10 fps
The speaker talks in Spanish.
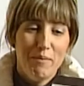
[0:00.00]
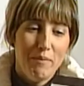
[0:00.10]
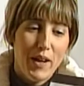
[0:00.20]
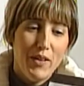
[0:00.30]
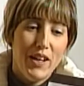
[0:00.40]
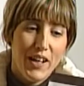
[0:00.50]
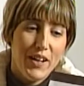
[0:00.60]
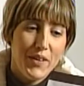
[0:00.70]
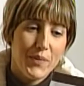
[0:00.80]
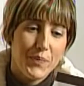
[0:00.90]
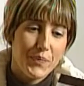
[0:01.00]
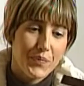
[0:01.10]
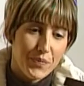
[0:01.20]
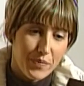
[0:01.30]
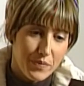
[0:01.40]
Manuel Hernández es solo
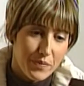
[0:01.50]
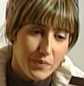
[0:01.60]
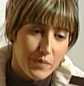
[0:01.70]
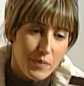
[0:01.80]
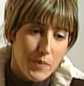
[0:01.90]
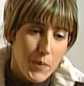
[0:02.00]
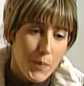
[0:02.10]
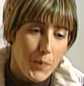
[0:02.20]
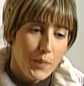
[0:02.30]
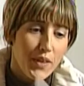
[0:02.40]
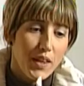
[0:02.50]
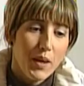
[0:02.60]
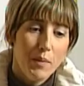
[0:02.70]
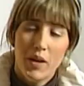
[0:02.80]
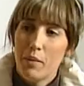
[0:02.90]
para la infografía. Eh.
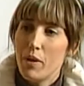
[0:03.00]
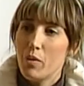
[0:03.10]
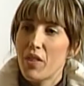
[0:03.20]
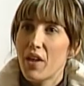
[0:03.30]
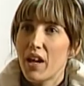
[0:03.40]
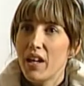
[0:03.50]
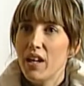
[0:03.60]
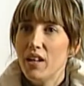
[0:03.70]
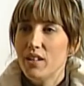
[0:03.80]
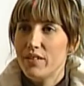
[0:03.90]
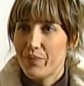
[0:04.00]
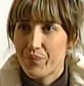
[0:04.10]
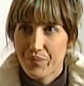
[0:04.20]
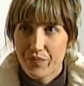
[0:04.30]
Para la infografía es solo.